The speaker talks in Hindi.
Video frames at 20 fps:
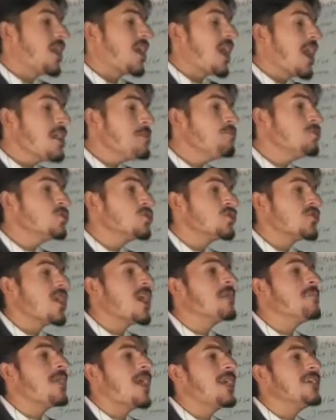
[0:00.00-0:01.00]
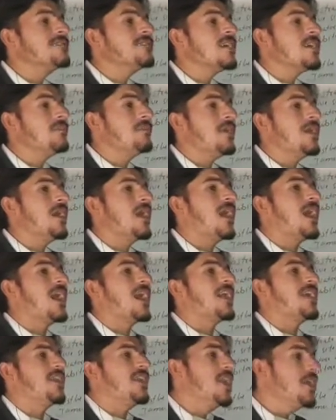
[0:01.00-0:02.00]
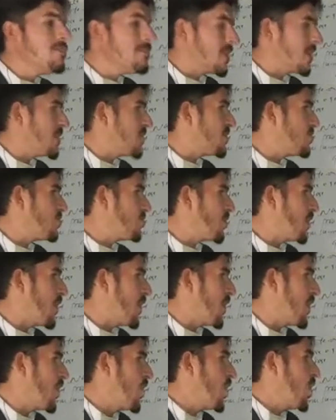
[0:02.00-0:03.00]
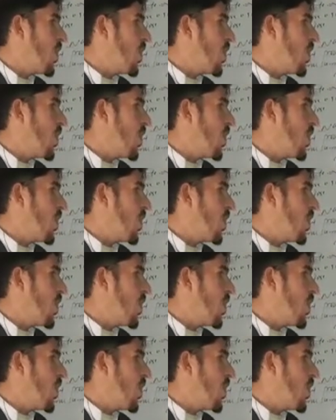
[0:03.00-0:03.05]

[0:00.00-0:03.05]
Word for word: राइबोजाइम असल में आरएनए मॉलिक्यूल है